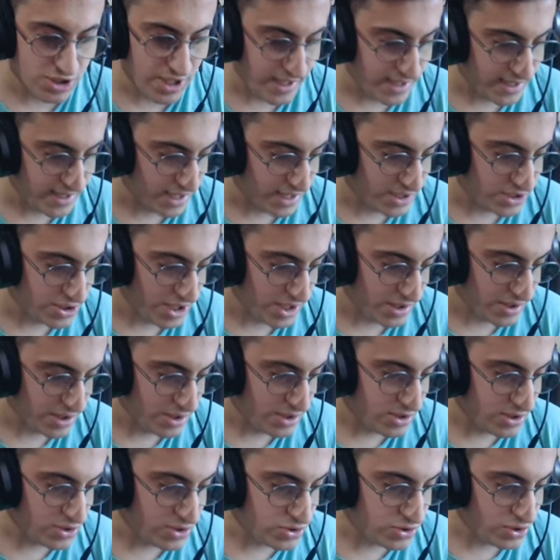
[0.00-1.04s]
arkadaşlar.
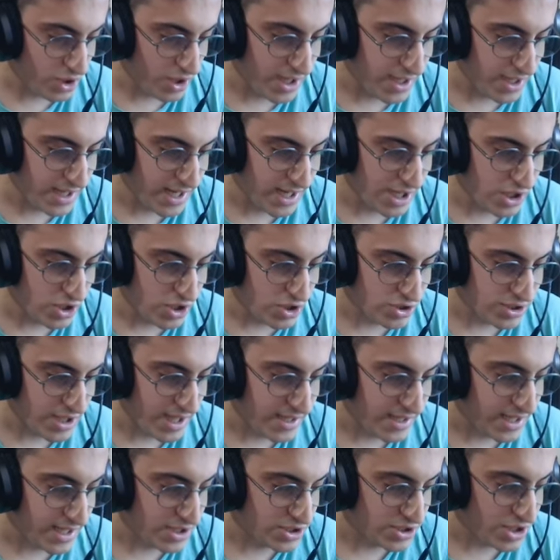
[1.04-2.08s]
Sonra geliyoruz
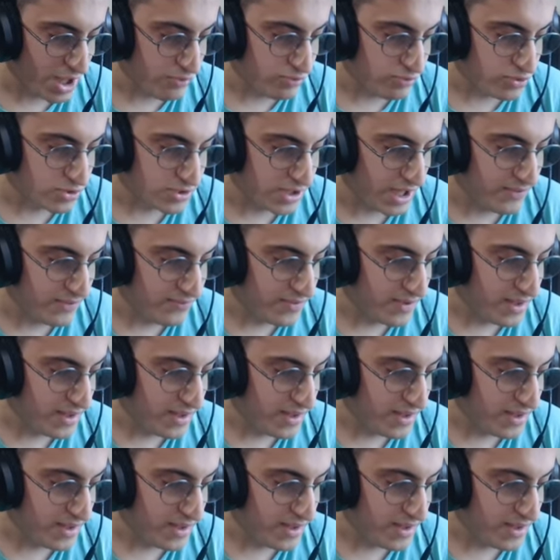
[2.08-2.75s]
arkadaşlar buradan.